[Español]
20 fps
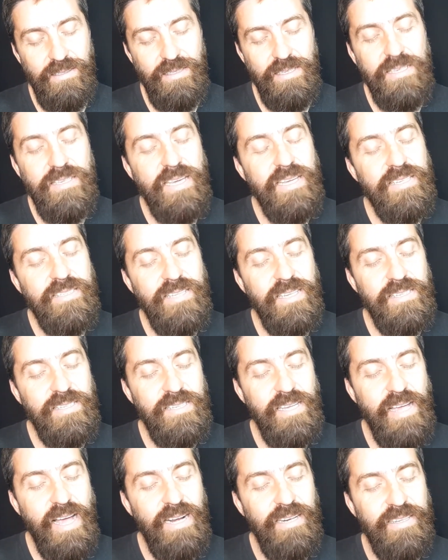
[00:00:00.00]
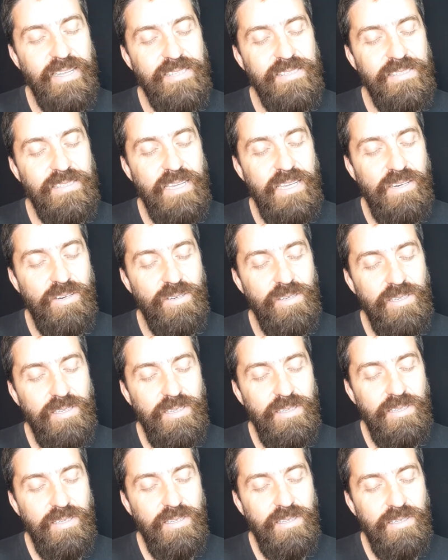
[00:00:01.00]
y que este sea el destino
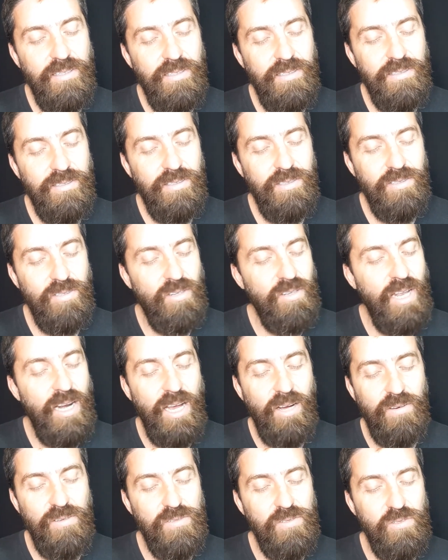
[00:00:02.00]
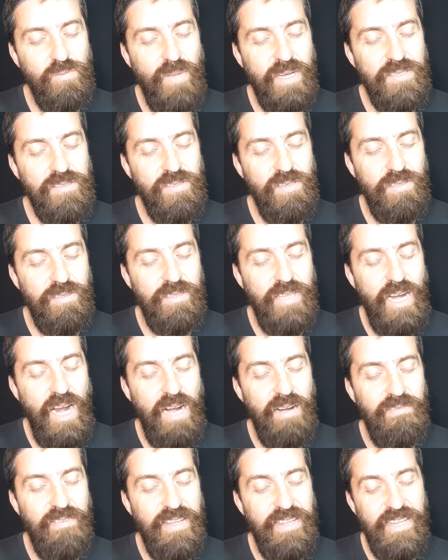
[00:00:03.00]
toda la consumación del
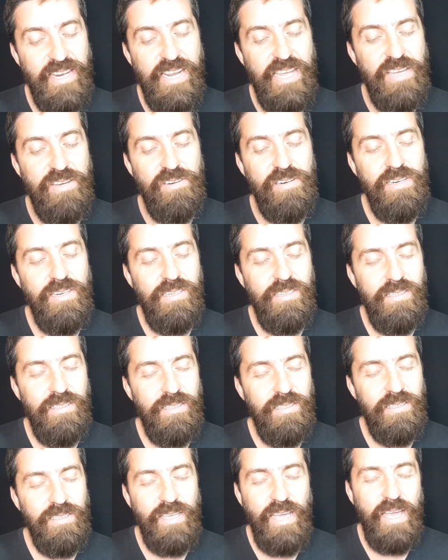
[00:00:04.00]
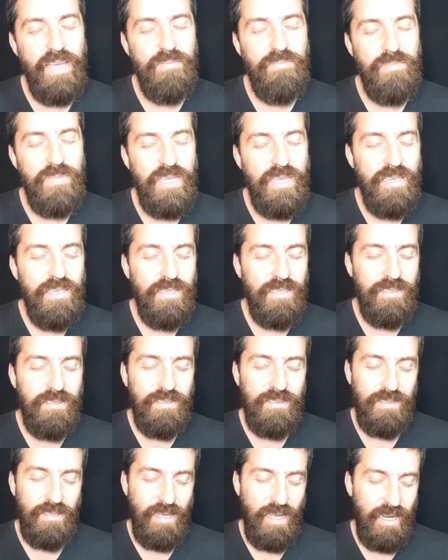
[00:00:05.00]
albedrío que en mí
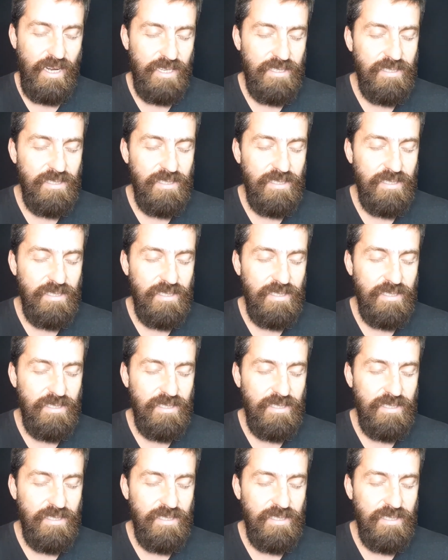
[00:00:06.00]
ha